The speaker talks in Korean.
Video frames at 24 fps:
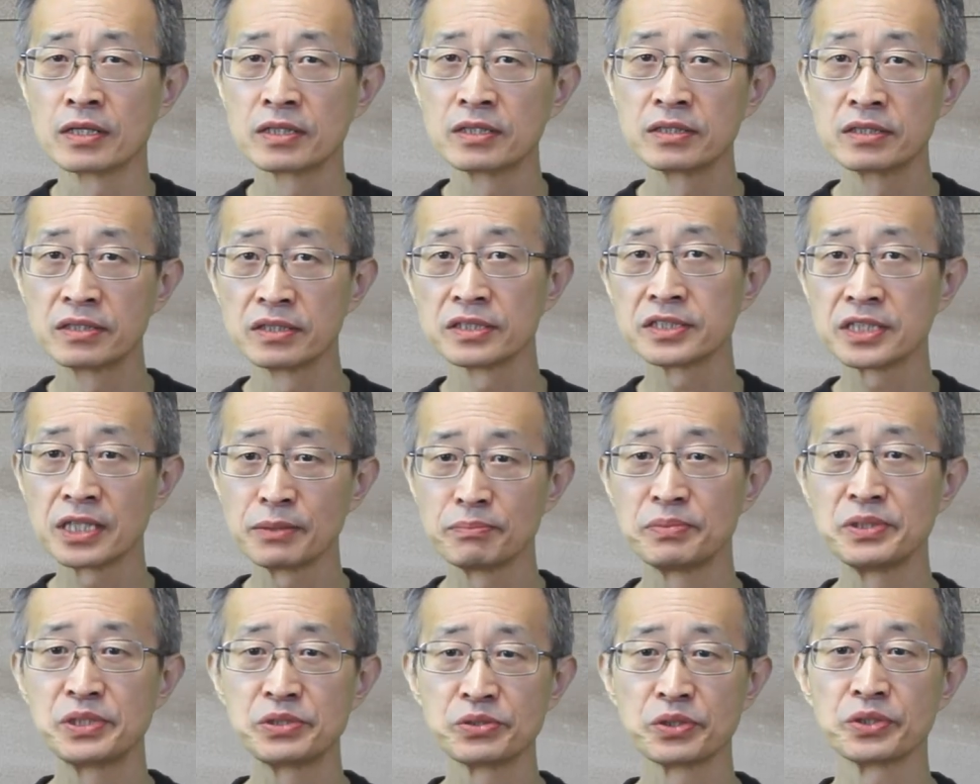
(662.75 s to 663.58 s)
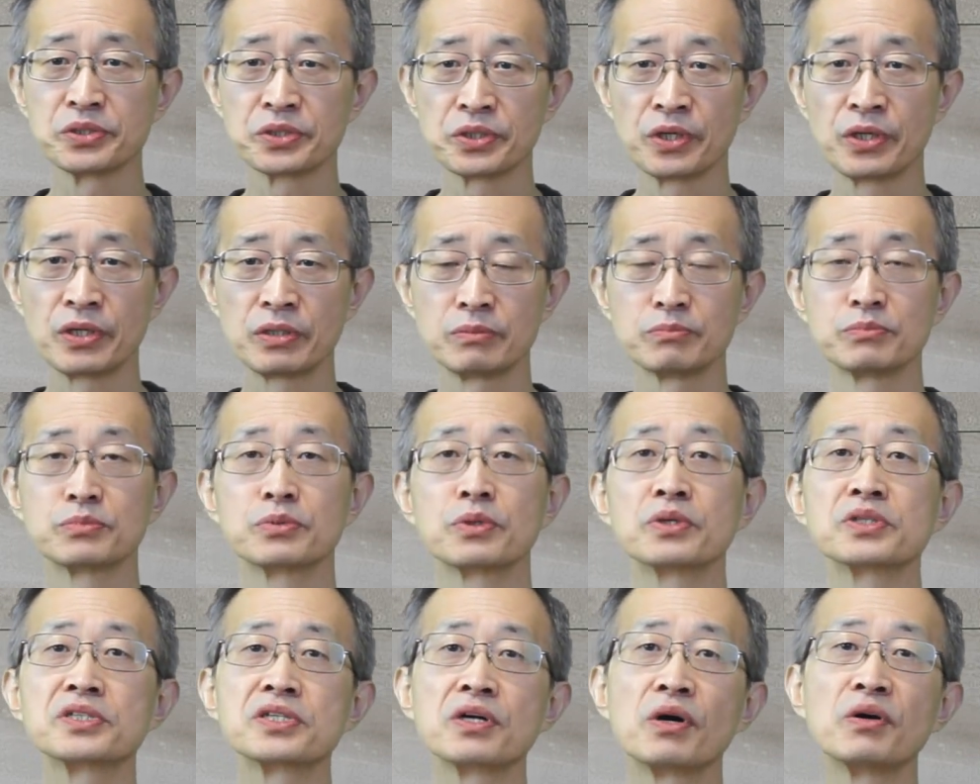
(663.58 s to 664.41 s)
그것에 비춰서
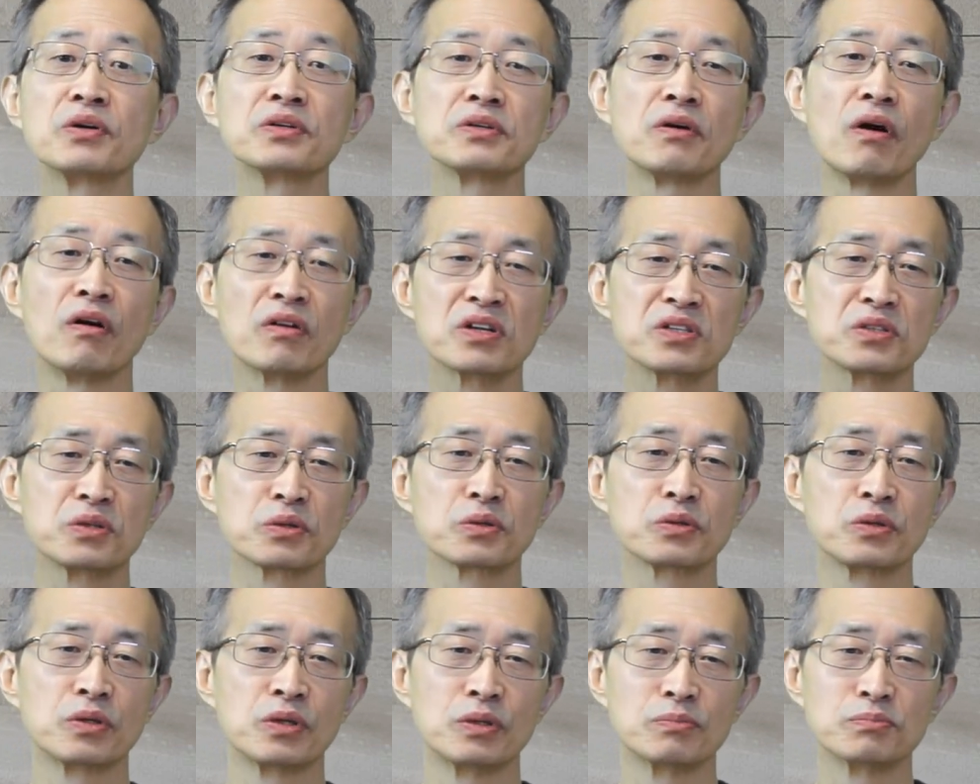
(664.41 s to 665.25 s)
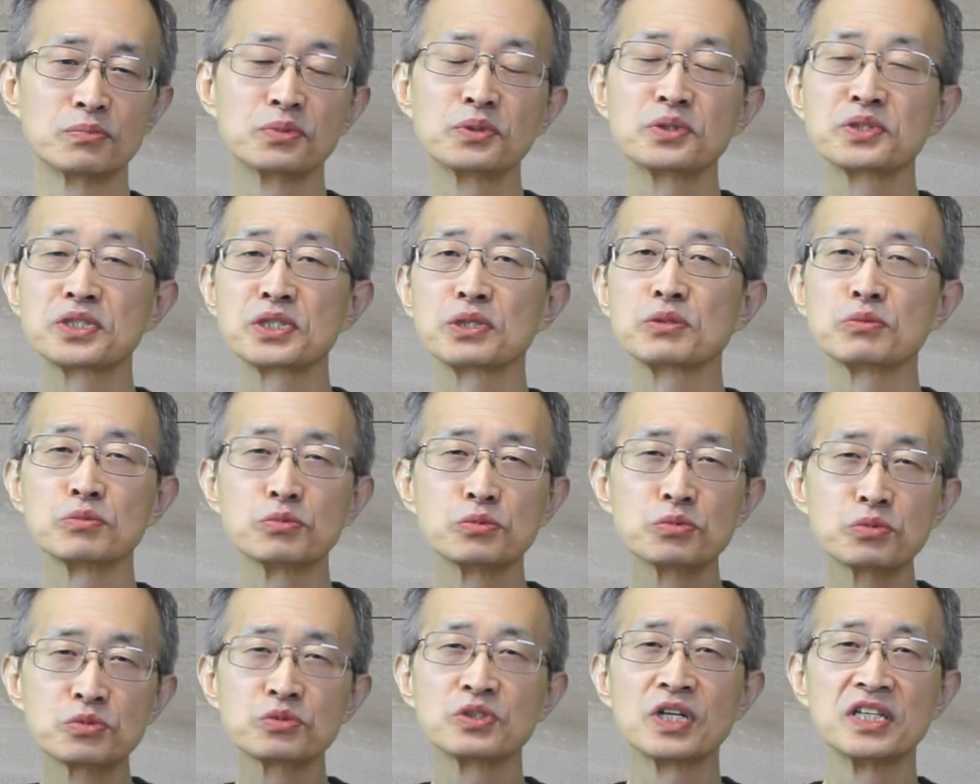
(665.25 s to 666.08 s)
무엇이 어리석고 무엇이
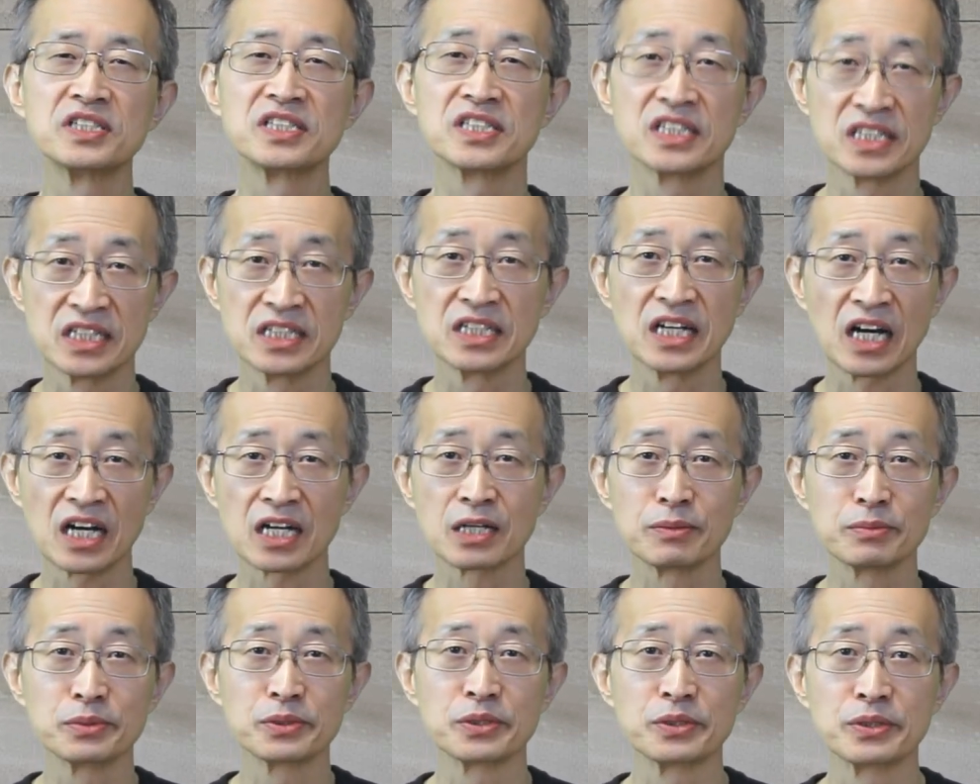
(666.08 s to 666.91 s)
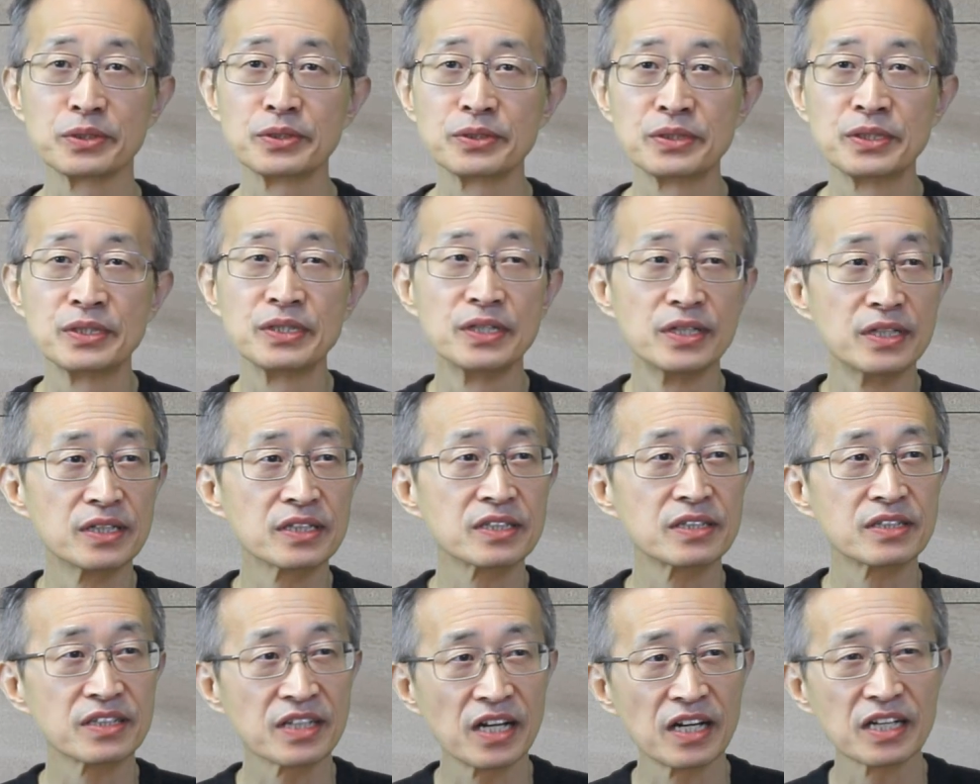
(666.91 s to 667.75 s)
우둔한지 알아보도록
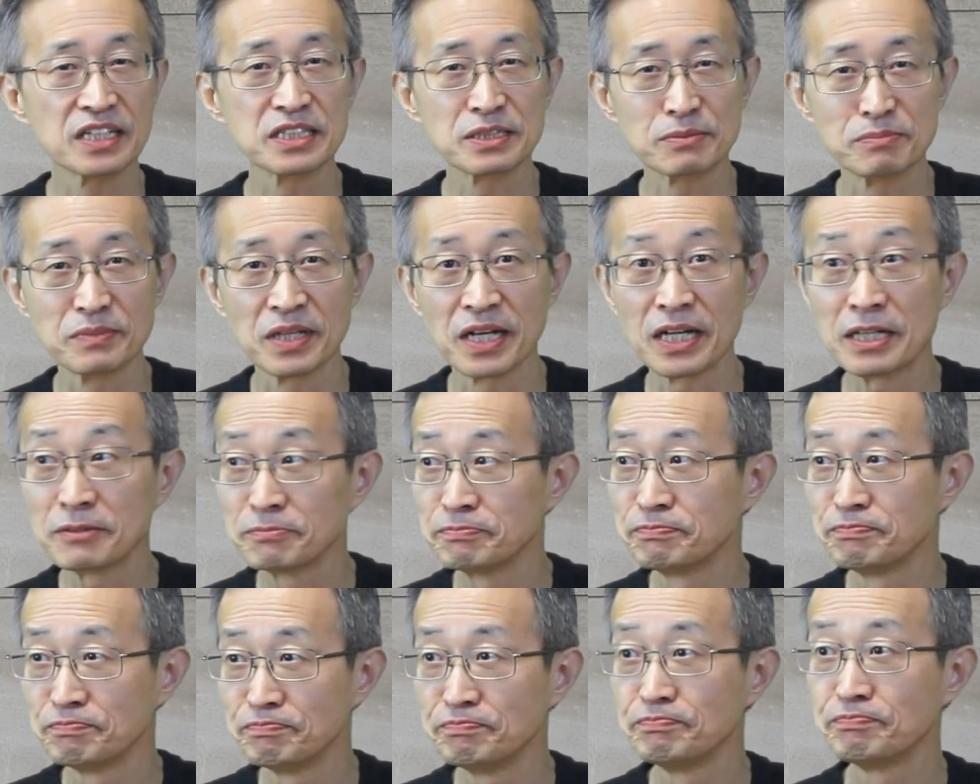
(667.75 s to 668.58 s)
그렇게 하겠습니다.